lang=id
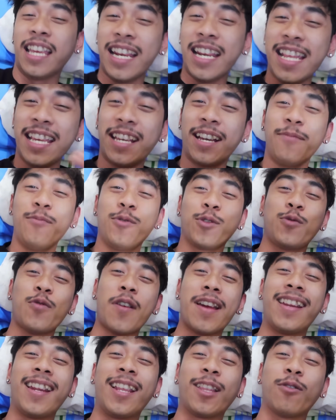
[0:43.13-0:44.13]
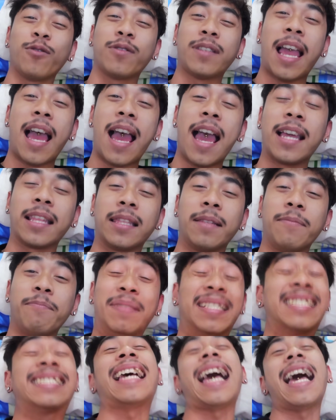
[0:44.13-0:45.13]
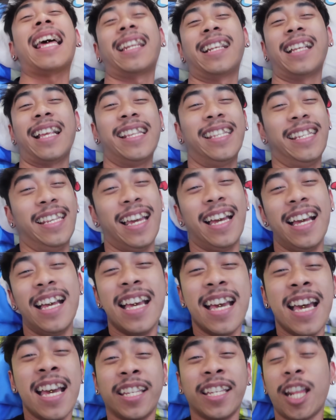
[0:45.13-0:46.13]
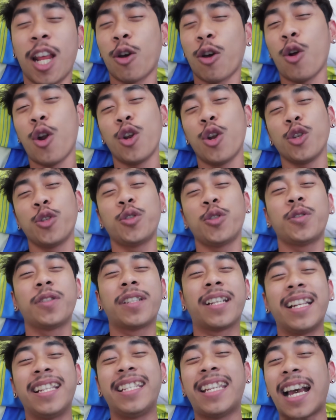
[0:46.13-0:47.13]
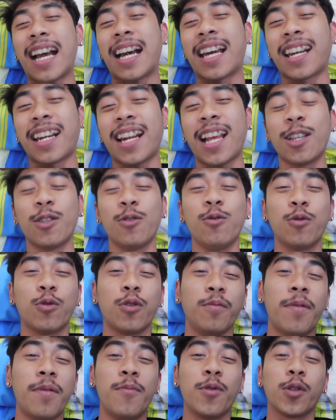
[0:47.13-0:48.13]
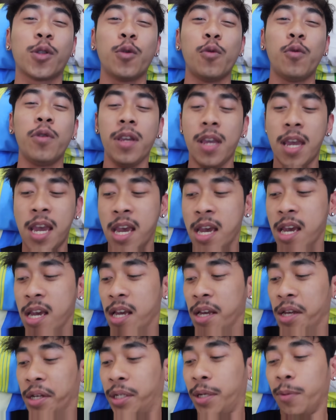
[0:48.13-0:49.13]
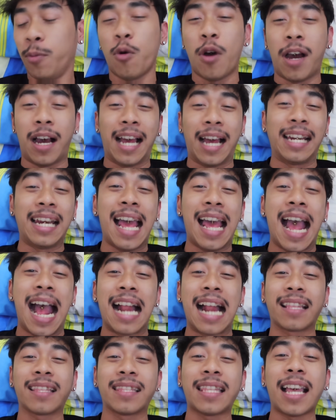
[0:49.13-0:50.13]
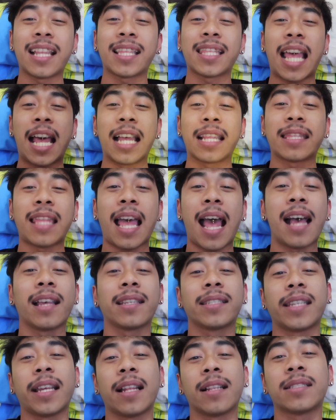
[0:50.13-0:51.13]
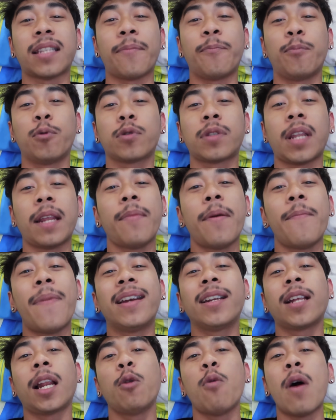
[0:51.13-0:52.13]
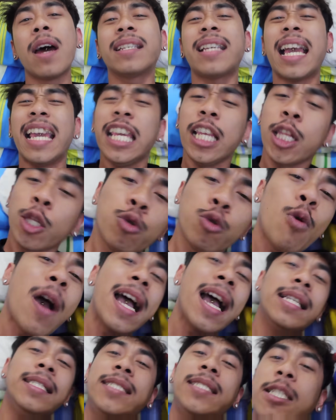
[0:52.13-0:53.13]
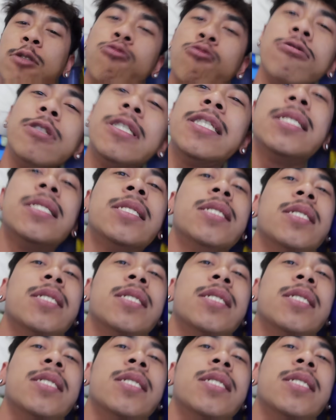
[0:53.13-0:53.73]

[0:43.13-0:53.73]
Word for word: jadi kebutuhan itu sangat besar guys ya. Jadi aku harus kerja keras untuk membutuhi semua karena harta tahta asal saputra beban keluarga itu aja oh, udah